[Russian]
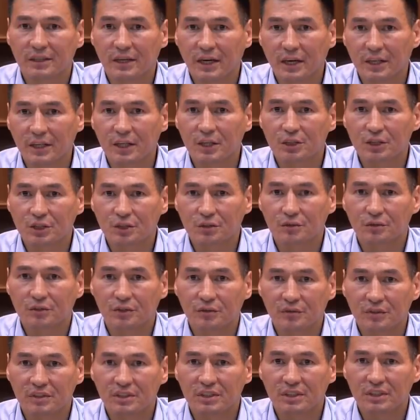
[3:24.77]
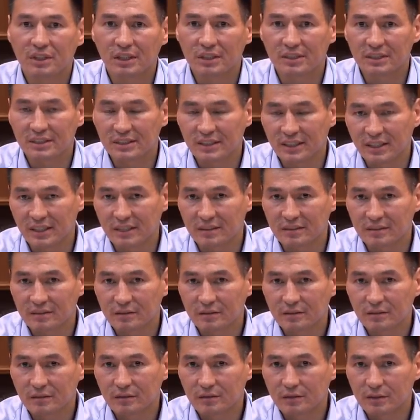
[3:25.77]
хронического дефицита
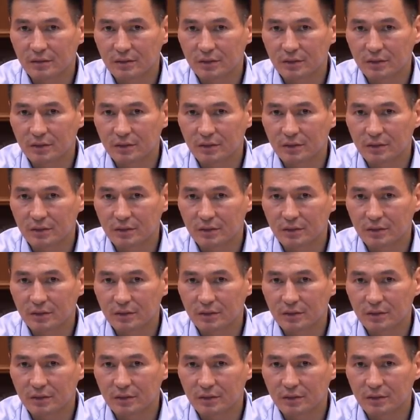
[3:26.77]
средств.